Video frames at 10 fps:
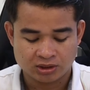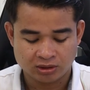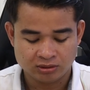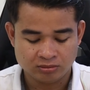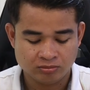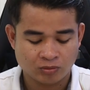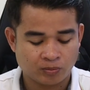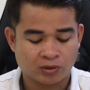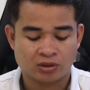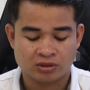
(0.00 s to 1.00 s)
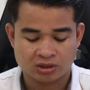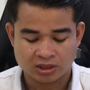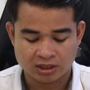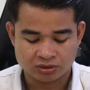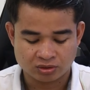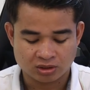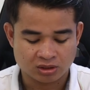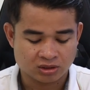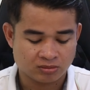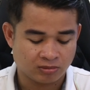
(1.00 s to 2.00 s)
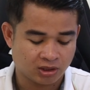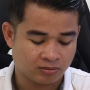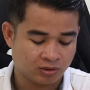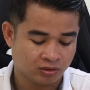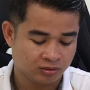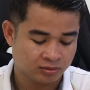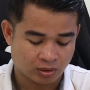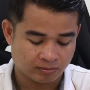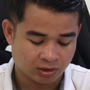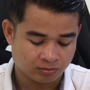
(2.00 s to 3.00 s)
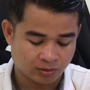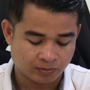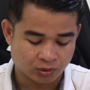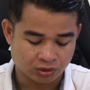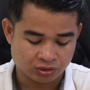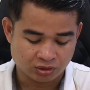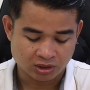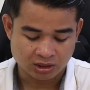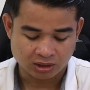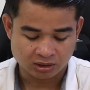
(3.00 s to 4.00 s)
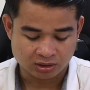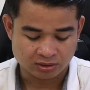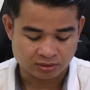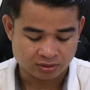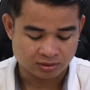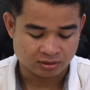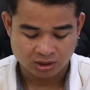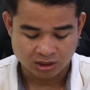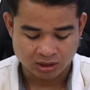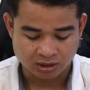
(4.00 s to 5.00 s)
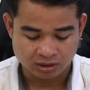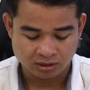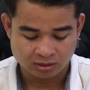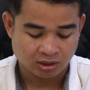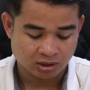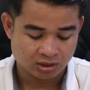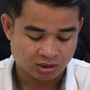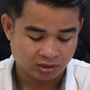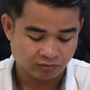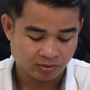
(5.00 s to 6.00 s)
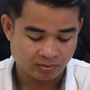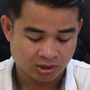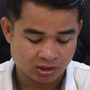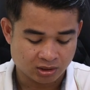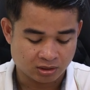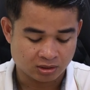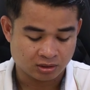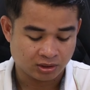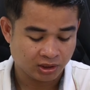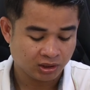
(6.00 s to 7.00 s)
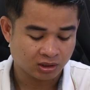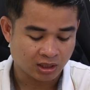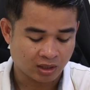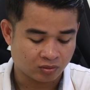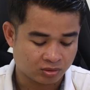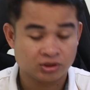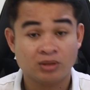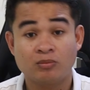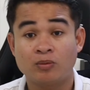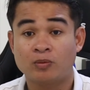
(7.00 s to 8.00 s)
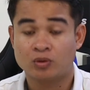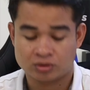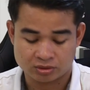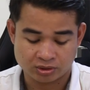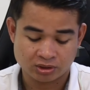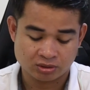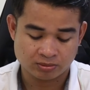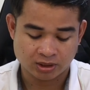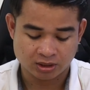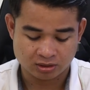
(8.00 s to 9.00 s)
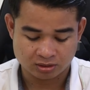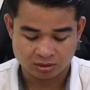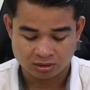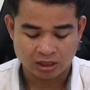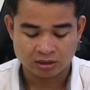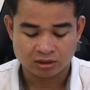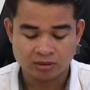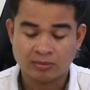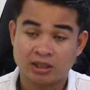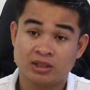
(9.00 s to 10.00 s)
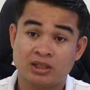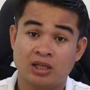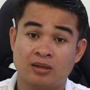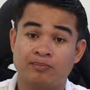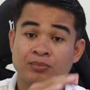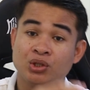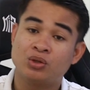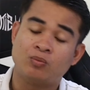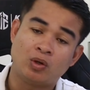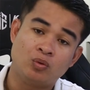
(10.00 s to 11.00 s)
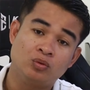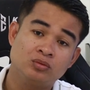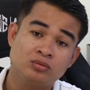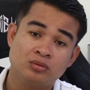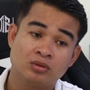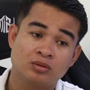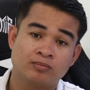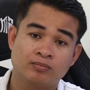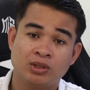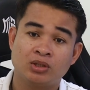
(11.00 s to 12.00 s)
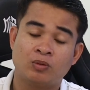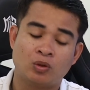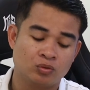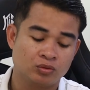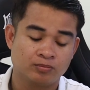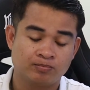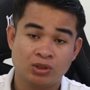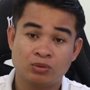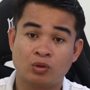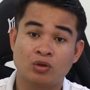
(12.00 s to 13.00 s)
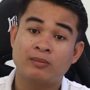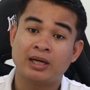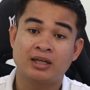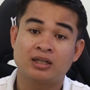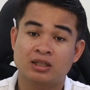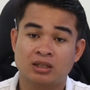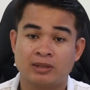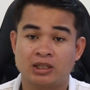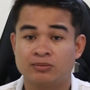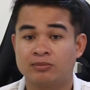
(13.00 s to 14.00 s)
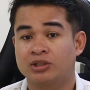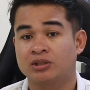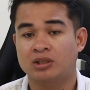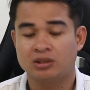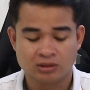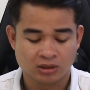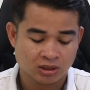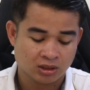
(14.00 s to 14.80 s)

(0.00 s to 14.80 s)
chẳng bông bóng này thực ra chạy lên xung lấy máu tọa máu bông bóng này chạy lành nhạc lành nhé năng hình chẳng viên miền in nâng out chẳng bông bóng nó như thực ra là lửa này ban này thằng pi tổ bốn pi tổ bốn pi tổ bốn có ba có ba chùm riêng tới